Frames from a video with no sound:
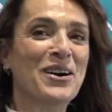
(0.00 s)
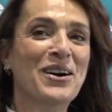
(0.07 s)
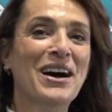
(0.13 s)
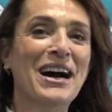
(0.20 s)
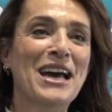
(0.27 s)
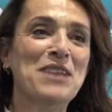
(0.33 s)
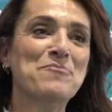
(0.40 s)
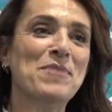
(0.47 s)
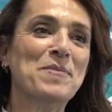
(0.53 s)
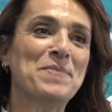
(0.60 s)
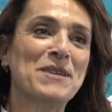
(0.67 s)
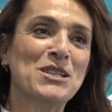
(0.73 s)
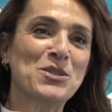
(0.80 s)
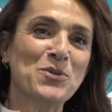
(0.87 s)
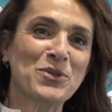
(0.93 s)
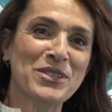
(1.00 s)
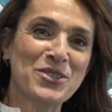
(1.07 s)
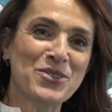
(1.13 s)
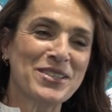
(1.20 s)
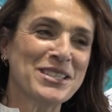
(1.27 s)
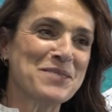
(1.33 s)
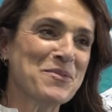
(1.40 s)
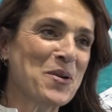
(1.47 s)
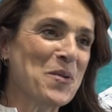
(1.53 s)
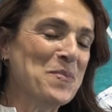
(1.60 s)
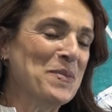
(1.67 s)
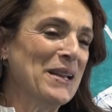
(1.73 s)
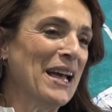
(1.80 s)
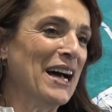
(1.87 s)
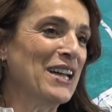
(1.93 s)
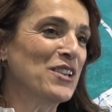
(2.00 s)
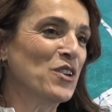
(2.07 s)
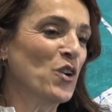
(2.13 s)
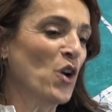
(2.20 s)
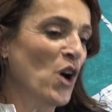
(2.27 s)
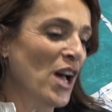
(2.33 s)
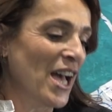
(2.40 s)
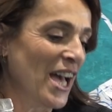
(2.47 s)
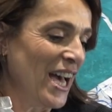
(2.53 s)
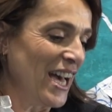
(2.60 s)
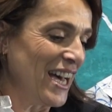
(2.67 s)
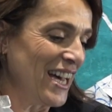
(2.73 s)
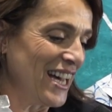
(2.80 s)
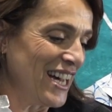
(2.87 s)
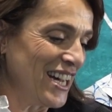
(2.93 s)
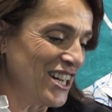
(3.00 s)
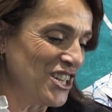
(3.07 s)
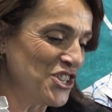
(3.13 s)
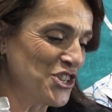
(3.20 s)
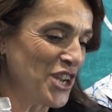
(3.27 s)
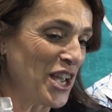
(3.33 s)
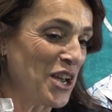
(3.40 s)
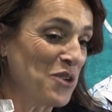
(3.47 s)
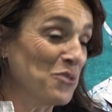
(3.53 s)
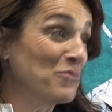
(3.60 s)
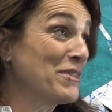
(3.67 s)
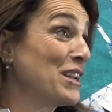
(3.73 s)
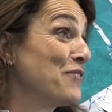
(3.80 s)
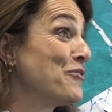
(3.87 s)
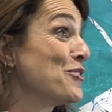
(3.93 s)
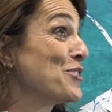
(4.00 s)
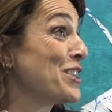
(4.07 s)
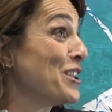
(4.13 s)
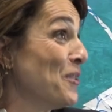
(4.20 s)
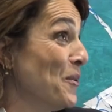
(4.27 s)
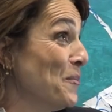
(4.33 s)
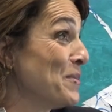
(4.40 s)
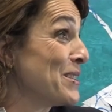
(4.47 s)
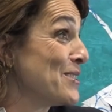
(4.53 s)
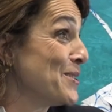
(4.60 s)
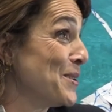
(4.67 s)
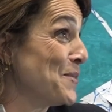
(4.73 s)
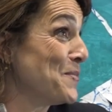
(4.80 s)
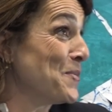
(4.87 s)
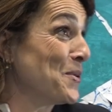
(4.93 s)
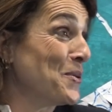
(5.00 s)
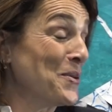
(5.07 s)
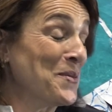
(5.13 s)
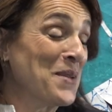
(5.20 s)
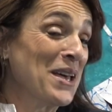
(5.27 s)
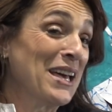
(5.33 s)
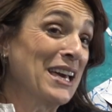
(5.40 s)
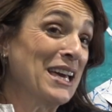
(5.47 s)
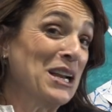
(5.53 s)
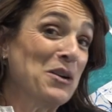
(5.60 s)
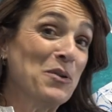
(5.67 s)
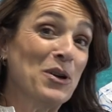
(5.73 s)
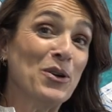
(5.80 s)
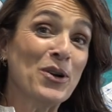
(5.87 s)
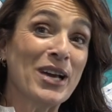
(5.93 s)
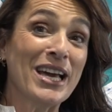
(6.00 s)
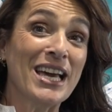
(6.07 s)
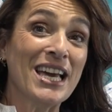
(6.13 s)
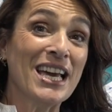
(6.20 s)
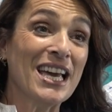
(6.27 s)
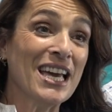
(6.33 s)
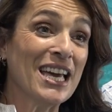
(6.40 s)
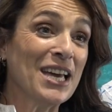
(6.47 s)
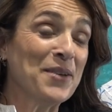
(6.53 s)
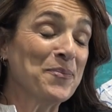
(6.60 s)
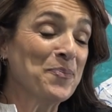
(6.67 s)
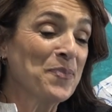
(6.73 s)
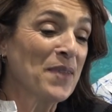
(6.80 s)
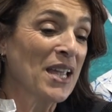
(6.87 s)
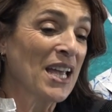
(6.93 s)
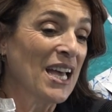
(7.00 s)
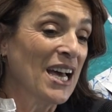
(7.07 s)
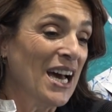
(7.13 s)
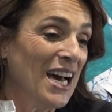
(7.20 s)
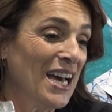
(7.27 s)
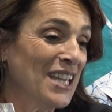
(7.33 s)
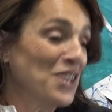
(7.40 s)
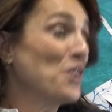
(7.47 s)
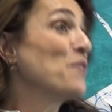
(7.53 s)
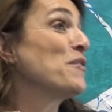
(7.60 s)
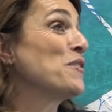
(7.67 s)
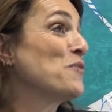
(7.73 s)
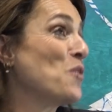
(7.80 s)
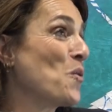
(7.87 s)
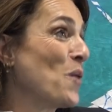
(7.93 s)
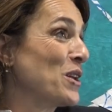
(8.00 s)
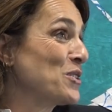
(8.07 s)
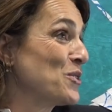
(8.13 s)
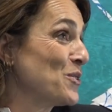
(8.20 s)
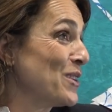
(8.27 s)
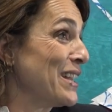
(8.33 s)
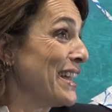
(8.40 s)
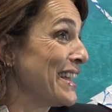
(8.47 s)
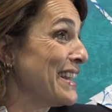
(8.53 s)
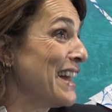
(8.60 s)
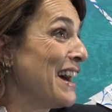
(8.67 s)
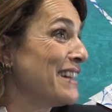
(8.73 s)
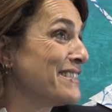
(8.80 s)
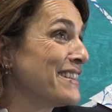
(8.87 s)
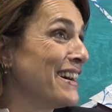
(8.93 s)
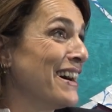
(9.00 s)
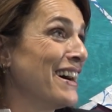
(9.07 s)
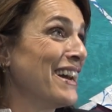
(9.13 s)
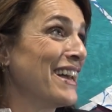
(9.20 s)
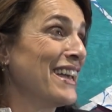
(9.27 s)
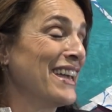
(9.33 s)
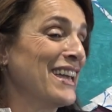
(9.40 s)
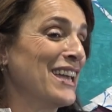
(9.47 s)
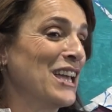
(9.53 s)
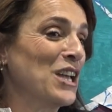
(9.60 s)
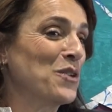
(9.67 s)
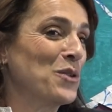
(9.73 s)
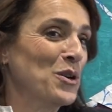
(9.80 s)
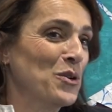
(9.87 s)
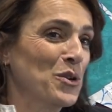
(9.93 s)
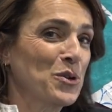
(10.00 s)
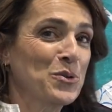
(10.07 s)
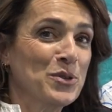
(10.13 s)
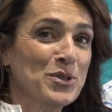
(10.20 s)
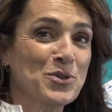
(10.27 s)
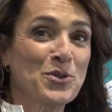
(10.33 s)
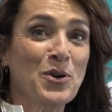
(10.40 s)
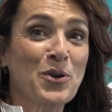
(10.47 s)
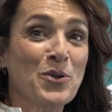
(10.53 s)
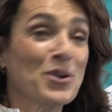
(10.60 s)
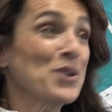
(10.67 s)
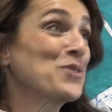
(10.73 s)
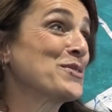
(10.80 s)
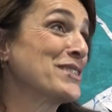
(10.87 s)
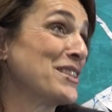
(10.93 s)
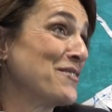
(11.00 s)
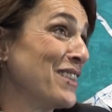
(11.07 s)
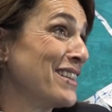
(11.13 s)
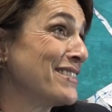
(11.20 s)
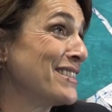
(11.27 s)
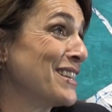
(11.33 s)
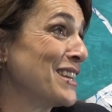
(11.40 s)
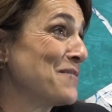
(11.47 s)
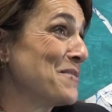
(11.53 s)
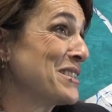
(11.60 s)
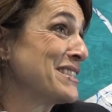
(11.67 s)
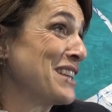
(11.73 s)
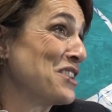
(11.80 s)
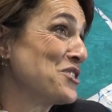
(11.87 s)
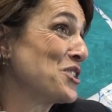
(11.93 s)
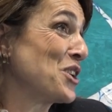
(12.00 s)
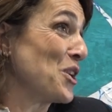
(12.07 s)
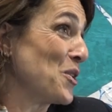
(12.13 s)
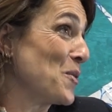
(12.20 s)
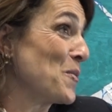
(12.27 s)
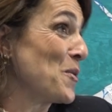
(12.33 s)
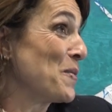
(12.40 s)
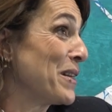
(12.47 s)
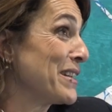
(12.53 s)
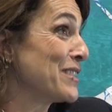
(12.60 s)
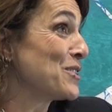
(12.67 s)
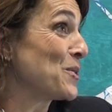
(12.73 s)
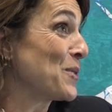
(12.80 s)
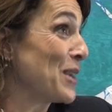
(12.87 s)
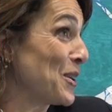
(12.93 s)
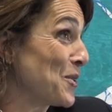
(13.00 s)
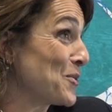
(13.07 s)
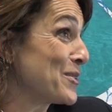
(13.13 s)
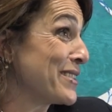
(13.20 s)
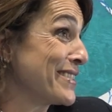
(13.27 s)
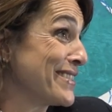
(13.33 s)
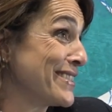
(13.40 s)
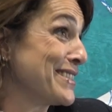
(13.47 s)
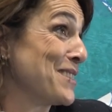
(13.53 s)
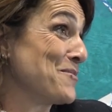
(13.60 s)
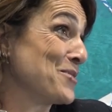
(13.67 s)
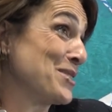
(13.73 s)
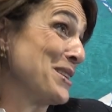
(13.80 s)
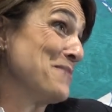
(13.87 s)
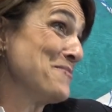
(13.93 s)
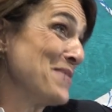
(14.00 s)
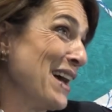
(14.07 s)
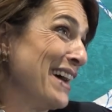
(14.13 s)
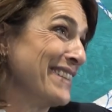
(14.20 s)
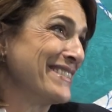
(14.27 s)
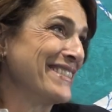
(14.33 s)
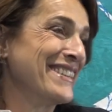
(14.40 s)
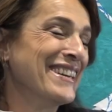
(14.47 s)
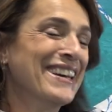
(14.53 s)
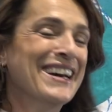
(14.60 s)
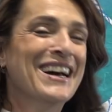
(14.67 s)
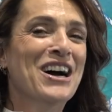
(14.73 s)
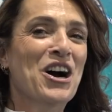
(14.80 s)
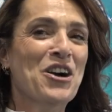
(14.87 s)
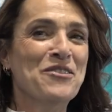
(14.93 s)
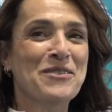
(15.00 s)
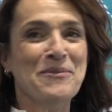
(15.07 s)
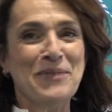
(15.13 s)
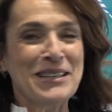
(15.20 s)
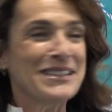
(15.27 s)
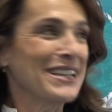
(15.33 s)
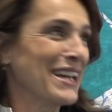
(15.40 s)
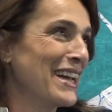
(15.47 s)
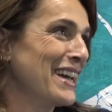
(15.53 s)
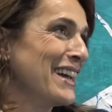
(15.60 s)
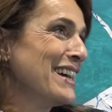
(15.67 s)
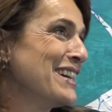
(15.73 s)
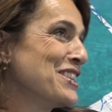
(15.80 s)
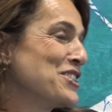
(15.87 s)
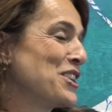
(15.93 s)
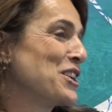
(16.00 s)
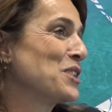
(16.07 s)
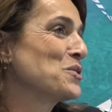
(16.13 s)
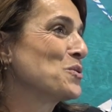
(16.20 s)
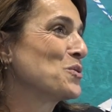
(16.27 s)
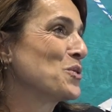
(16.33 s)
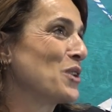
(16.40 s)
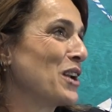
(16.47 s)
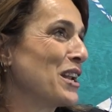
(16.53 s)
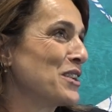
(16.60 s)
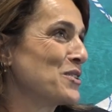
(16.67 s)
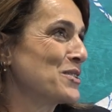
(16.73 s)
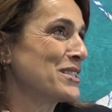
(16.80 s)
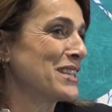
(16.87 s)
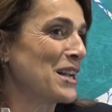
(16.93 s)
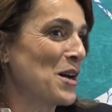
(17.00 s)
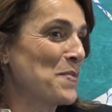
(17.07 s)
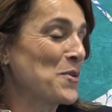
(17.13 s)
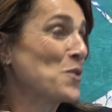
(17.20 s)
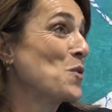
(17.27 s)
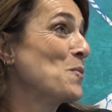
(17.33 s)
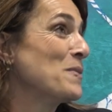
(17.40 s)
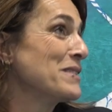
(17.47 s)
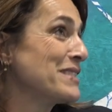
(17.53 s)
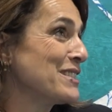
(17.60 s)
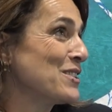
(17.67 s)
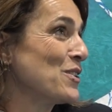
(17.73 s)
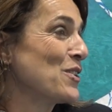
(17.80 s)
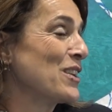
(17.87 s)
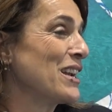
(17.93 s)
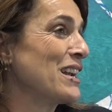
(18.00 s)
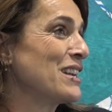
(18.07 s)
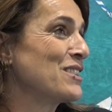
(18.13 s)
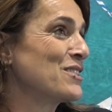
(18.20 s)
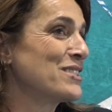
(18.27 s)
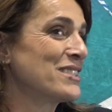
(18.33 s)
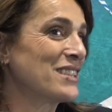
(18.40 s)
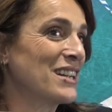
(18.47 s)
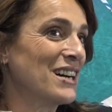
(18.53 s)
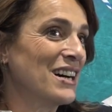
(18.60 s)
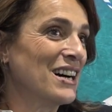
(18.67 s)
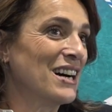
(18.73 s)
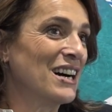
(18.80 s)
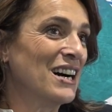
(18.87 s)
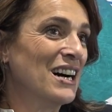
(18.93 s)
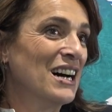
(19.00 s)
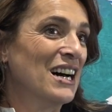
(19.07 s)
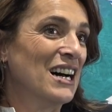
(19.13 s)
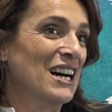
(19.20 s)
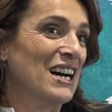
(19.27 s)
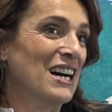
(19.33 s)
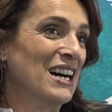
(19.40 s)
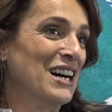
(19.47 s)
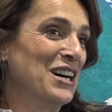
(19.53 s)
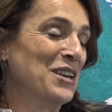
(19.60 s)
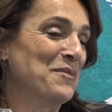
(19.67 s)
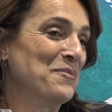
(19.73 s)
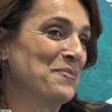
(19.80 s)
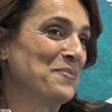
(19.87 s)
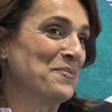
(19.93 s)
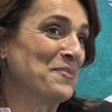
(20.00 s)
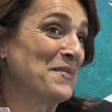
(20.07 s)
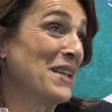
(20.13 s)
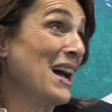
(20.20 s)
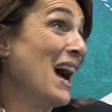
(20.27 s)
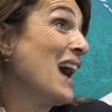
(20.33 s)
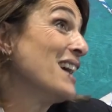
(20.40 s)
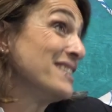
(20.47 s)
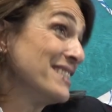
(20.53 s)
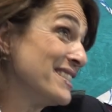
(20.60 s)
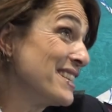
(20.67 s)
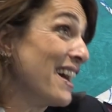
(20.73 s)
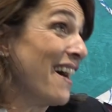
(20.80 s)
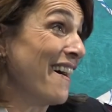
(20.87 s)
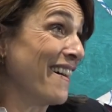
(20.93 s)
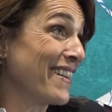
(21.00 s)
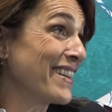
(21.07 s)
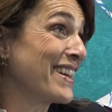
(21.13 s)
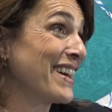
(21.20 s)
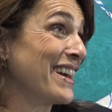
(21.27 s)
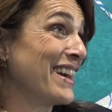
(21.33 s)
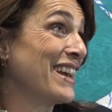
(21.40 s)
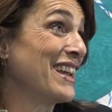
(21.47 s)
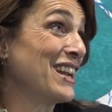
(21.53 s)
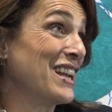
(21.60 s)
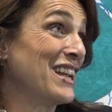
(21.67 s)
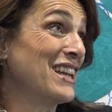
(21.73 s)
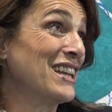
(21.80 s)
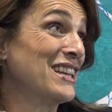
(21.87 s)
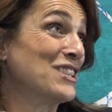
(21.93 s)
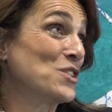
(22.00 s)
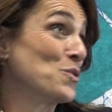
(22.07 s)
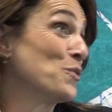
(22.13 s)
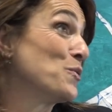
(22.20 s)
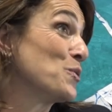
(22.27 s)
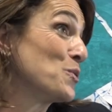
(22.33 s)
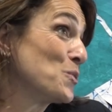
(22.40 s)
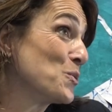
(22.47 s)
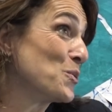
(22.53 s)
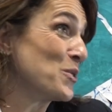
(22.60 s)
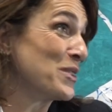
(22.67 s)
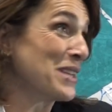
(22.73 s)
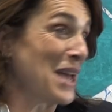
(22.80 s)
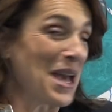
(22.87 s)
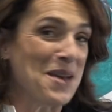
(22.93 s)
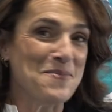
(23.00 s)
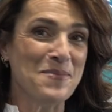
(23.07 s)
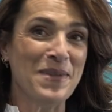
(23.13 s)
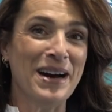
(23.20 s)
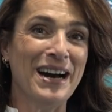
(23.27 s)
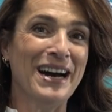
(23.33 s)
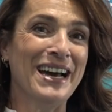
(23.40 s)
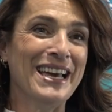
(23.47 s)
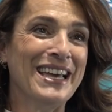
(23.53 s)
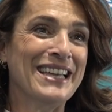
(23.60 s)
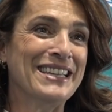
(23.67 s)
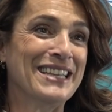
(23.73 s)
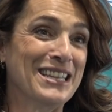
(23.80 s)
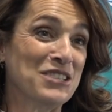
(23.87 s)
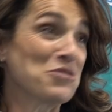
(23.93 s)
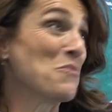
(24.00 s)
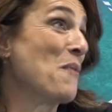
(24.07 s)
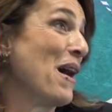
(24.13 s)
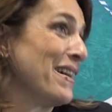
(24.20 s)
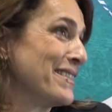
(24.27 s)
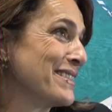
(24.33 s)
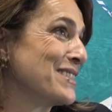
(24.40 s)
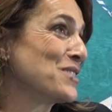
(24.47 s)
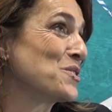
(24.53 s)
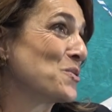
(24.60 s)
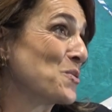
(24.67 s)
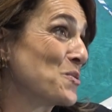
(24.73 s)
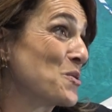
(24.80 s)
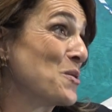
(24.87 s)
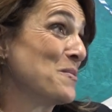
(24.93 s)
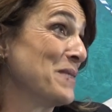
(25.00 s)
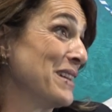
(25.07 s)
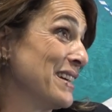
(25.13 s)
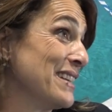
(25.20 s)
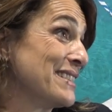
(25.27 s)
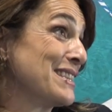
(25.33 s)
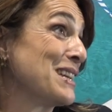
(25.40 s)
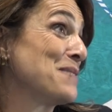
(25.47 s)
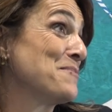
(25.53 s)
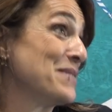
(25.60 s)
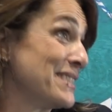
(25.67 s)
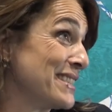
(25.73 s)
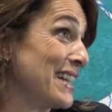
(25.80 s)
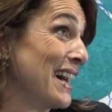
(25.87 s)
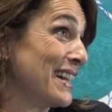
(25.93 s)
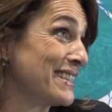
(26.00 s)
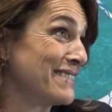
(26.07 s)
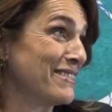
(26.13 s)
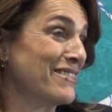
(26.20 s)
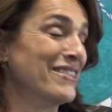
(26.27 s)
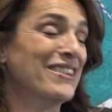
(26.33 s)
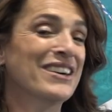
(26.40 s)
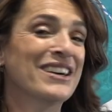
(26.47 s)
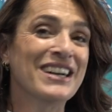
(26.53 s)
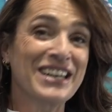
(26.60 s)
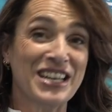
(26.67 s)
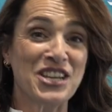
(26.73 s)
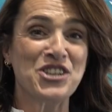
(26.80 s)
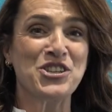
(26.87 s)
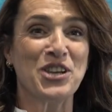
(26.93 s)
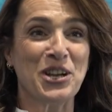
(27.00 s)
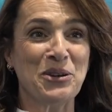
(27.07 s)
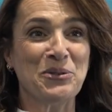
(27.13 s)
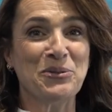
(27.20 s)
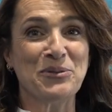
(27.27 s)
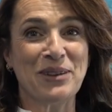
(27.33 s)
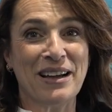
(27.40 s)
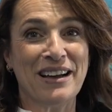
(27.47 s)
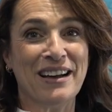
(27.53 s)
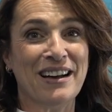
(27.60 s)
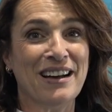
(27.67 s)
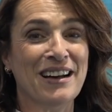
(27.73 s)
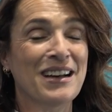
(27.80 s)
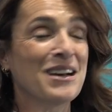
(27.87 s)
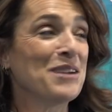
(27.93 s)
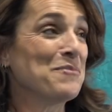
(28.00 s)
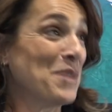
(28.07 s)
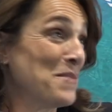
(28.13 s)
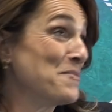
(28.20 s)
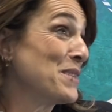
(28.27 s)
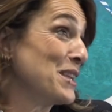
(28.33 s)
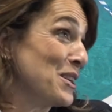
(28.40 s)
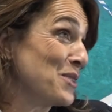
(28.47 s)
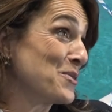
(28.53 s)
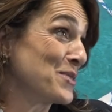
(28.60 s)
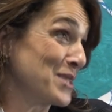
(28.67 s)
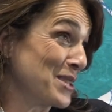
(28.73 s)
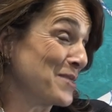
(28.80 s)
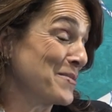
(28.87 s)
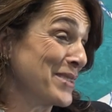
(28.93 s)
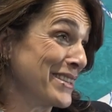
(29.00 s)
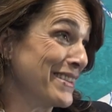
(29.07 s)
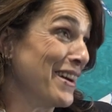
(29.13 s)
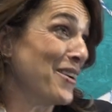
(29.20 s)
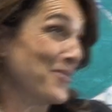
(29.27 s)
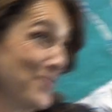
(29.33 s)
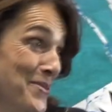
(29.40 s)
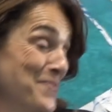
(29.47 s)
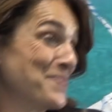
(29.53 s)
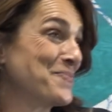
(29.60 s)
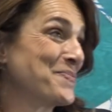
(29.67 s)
a Emma per il suo diciottesimo compleanno eh, c'è un telefonino per esempio che era quello che eh, io avevo quando lei è nata e quello in cui sono ancora conservati i messaggi che io e mio marito quella notte ci siamo scambiati. Ovviamente c'era tutta la nostra preoccupazione, la nostra ehm, ansia anche eh, sul futuro di Emma e delle domande su come sarebbe stato crescere una bambina con sindrome di Down.